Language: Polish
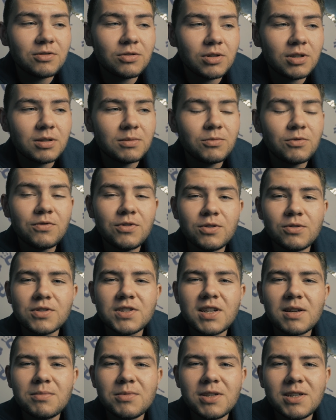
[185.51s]
który mówi o
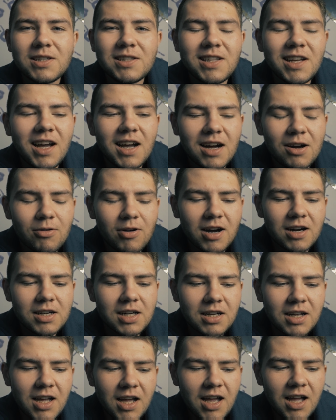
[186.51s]
samych ideałach.